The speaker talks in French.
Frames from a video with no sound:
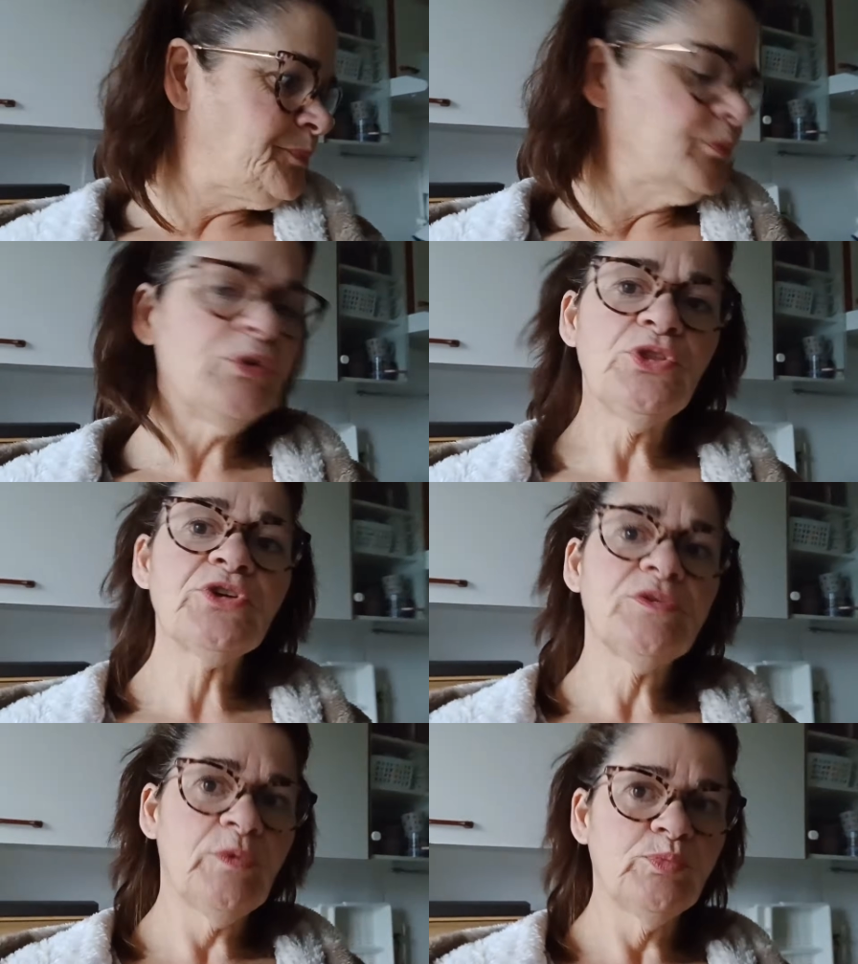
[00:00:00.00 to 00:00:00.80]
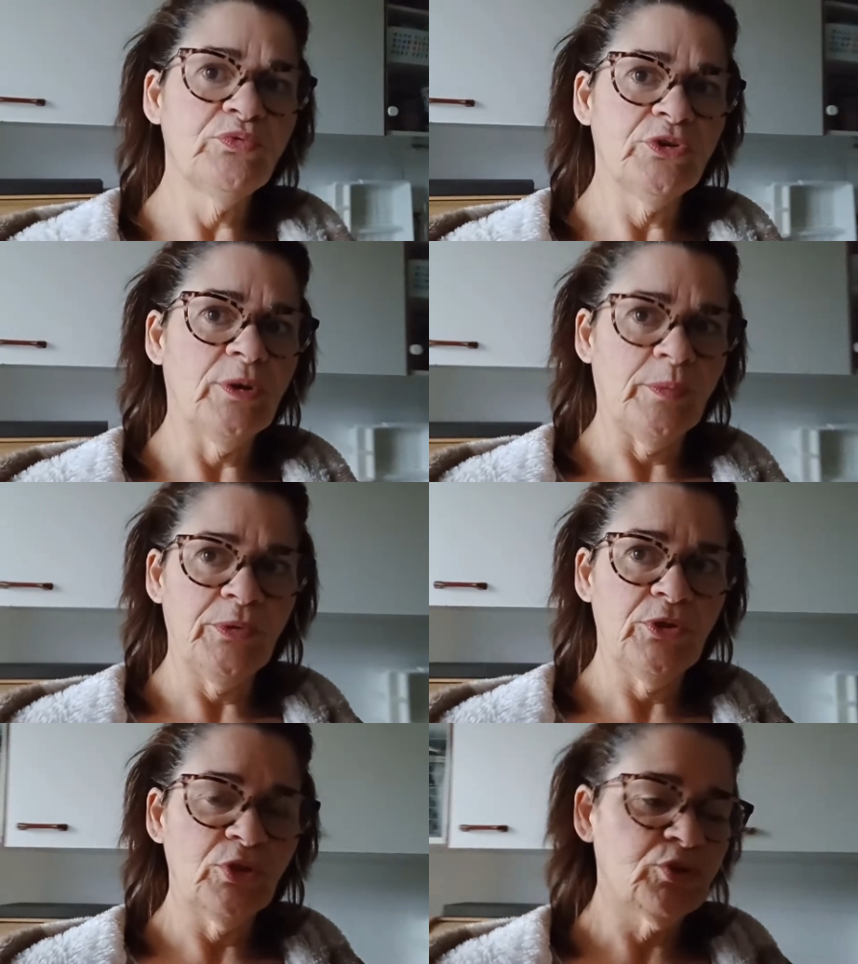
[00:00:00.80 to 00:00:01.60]
mais il y en a qui veulent bouffer quand même.
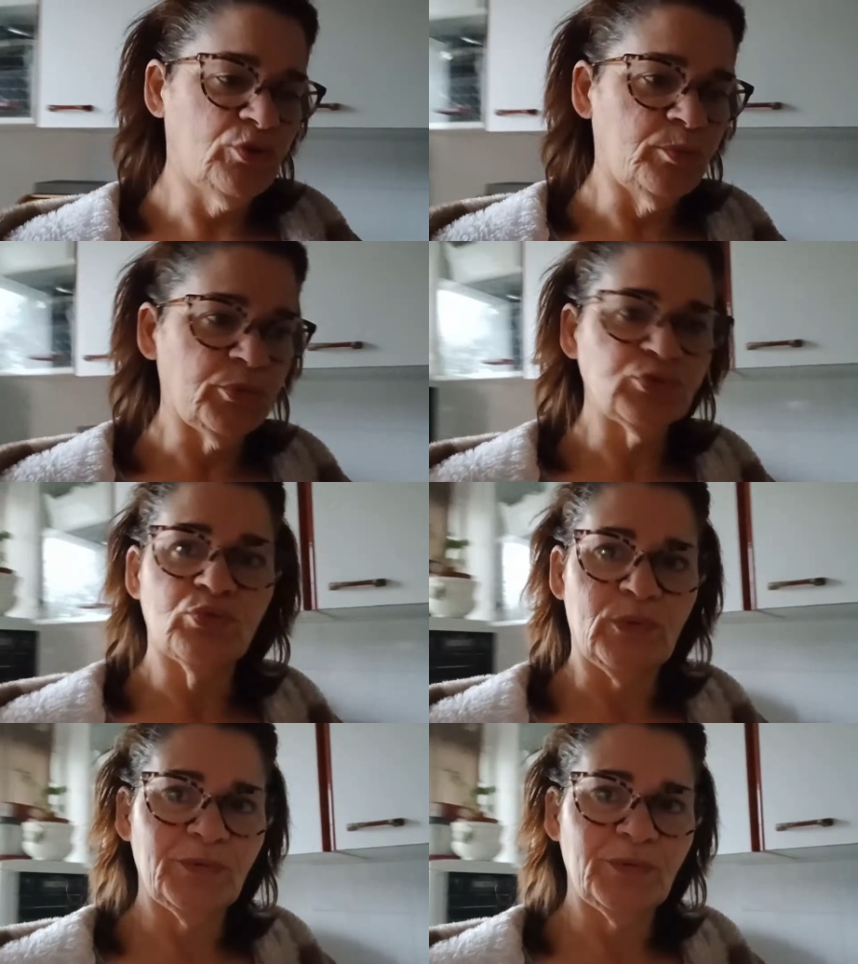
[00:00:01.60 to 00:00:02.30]
Il y en a qui l'aiment pas trop.